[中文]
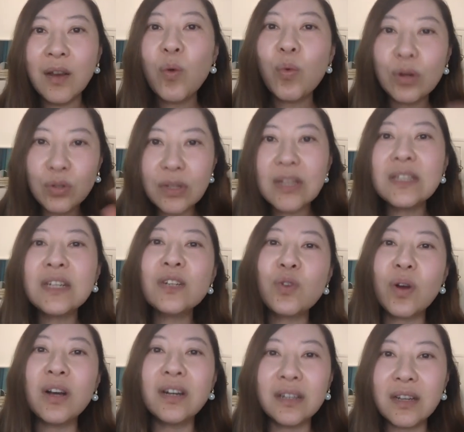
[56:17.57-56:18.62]
我觉得这
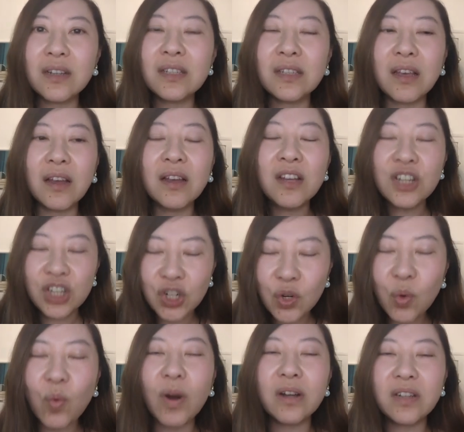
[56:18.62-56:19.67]
种可能性是
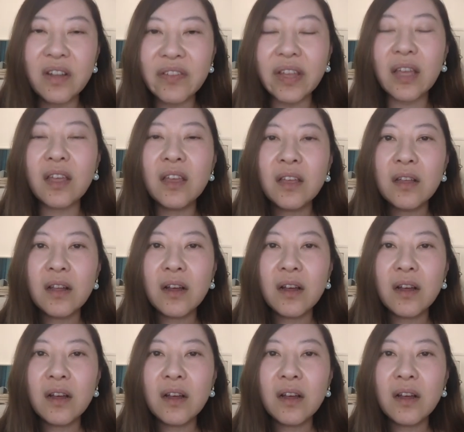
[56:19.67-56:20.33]
我认为。